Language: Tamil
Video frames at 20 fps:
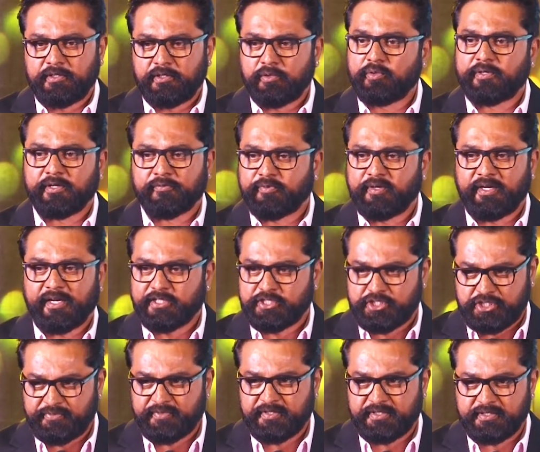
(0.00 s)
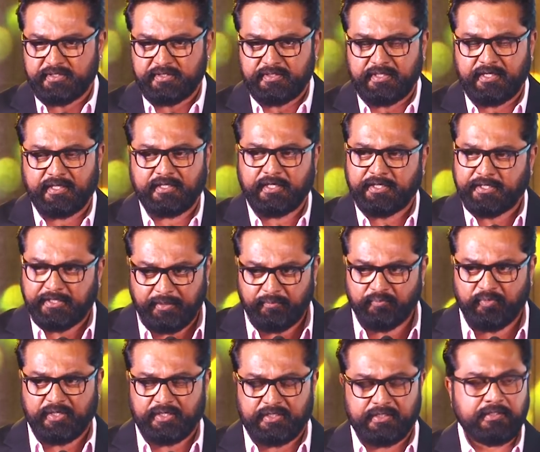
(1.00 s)
வில் டெஃபினெட்லி அச்சீவ் இட் அதான்
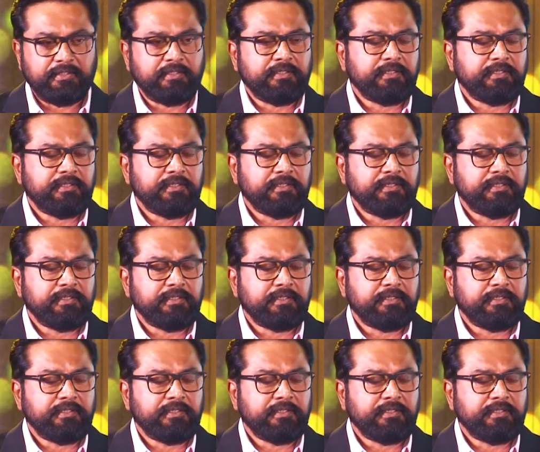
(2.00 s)
டீம் ஒர்க்